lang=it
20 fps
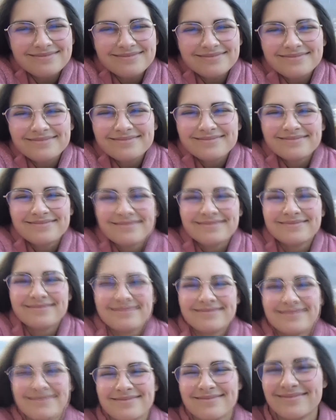
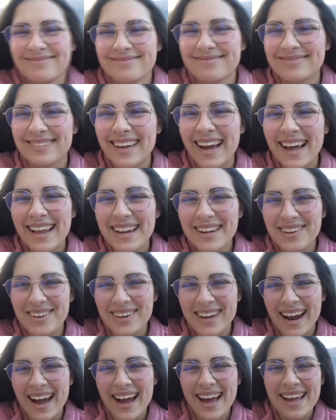Mm,
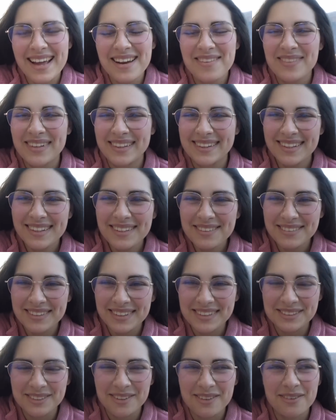allora, è il mattino
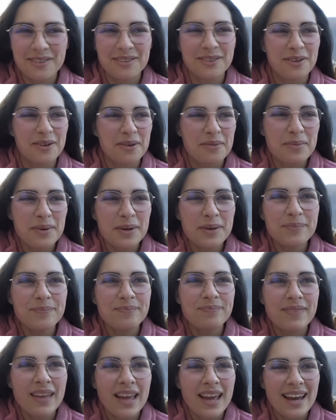del giorno dopo,
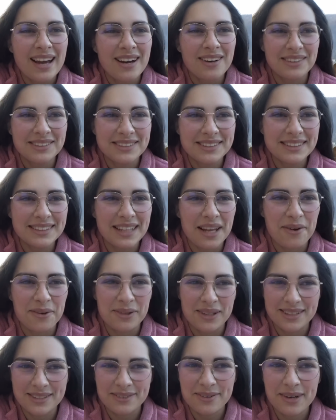oggi sarò
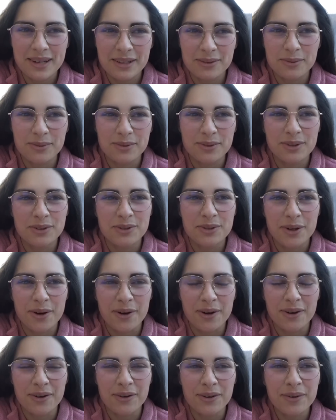da sola tutto il
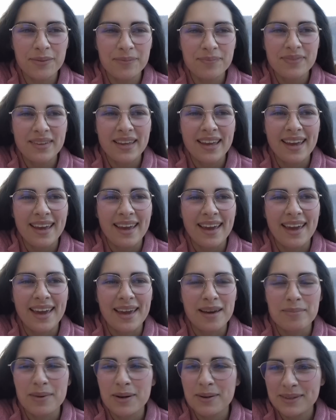giorno
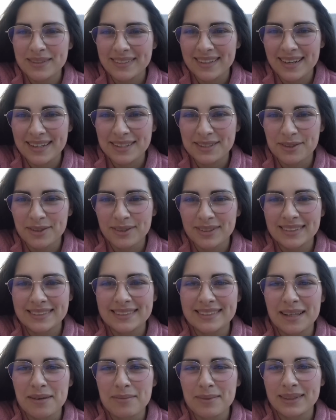e per questa ragione
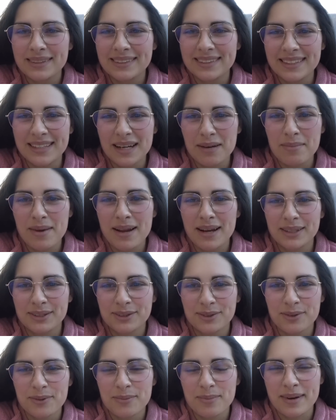stamattina me la
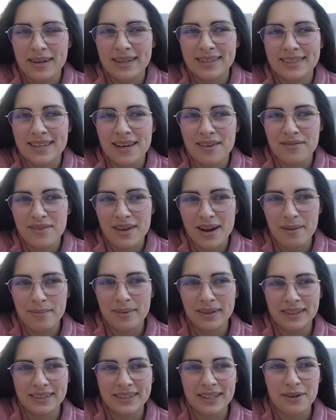sono presa
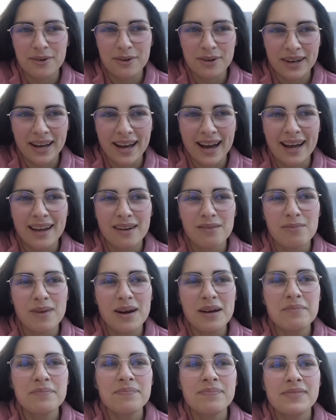veramente con
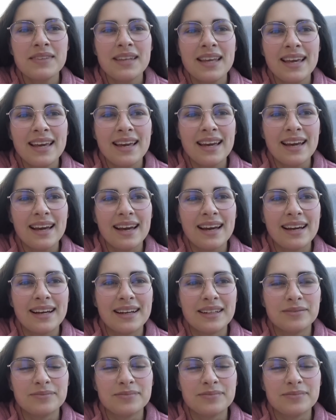calma. Eh,